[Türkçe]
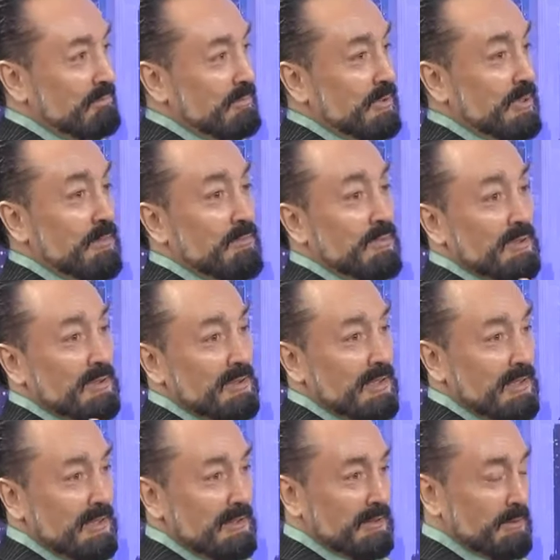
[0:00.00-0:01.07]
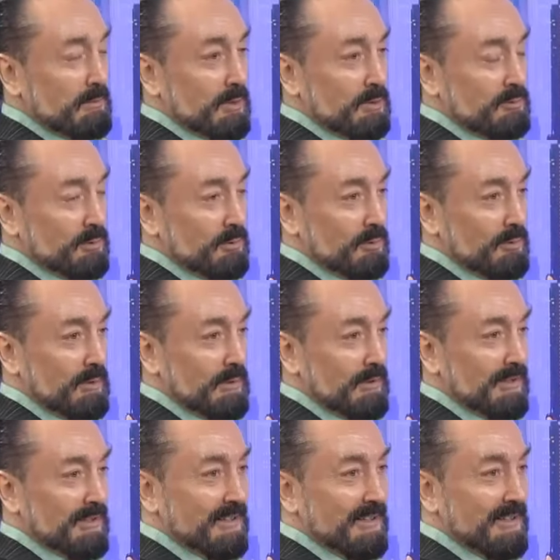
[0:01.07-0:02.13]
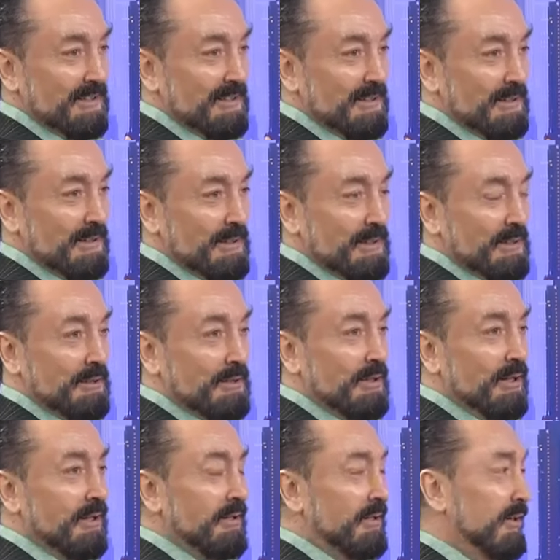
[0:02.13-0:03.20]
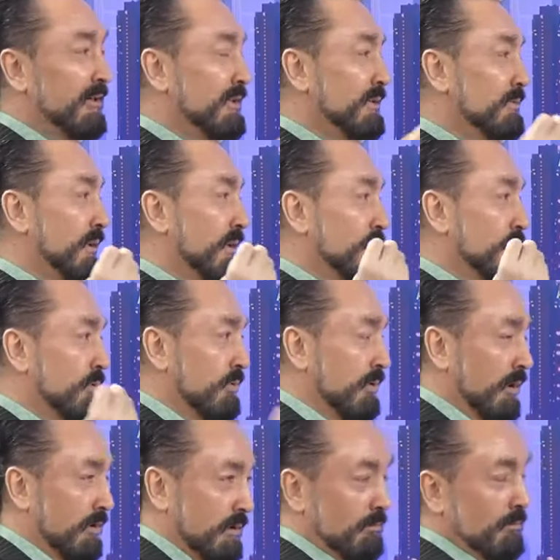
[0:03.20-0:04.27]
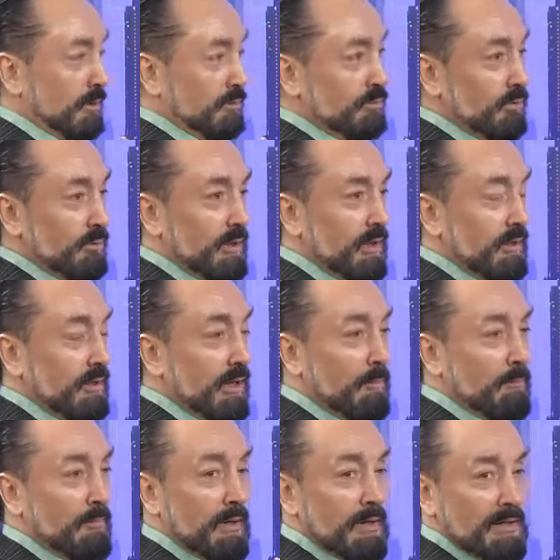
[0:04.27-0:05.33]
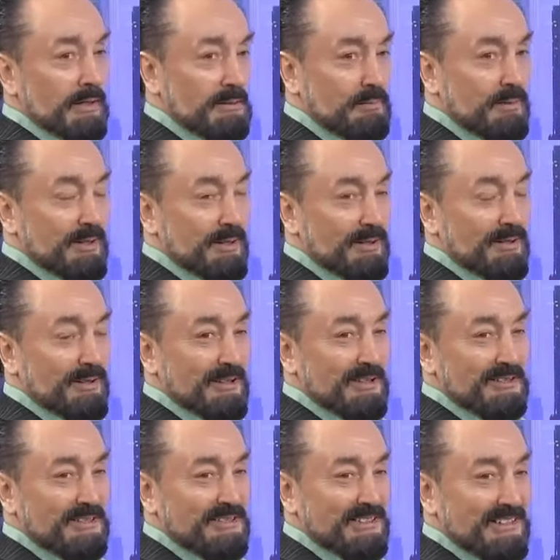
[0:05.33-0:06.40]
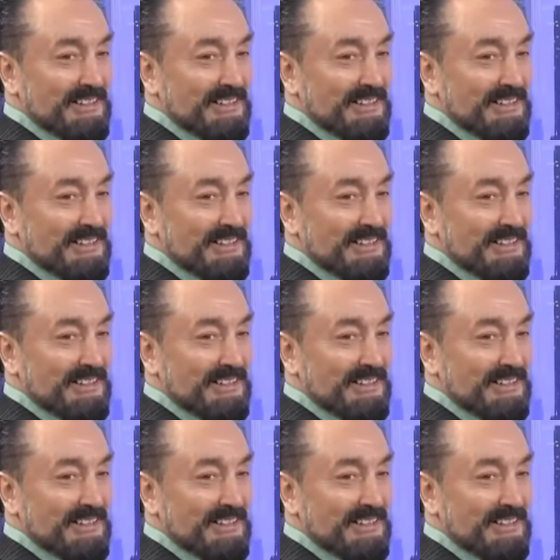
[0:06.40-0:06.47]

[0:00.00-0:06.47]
Kim bilir neler dedi masonluk ilgili. ya kardeşim senin üstadın mason yani yapma etme Allah aşkına.